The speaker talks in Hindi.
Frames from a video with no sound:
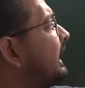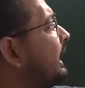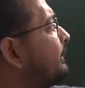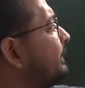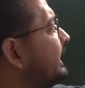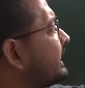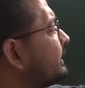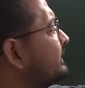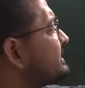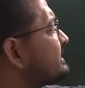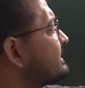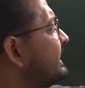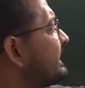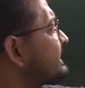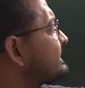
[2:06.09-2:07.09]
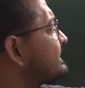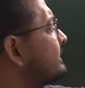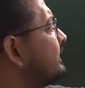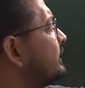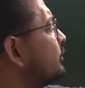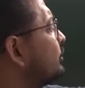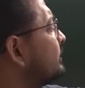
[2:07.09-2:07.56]
आप एक में से एक्स की
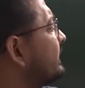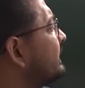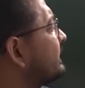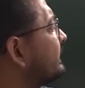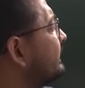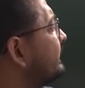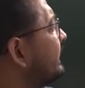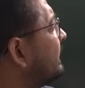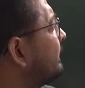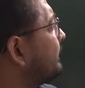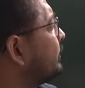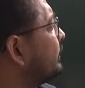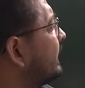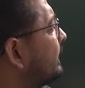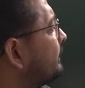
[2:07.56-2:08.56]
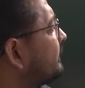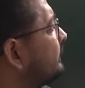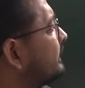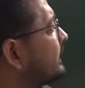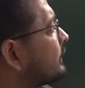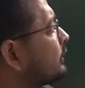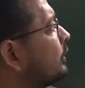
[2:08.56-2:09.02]
वैल्यू को निकाल के यहाँ पे और यहाँ पे
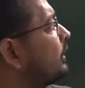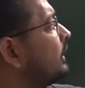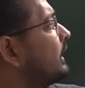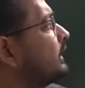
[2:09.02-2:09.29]
फिल कर दो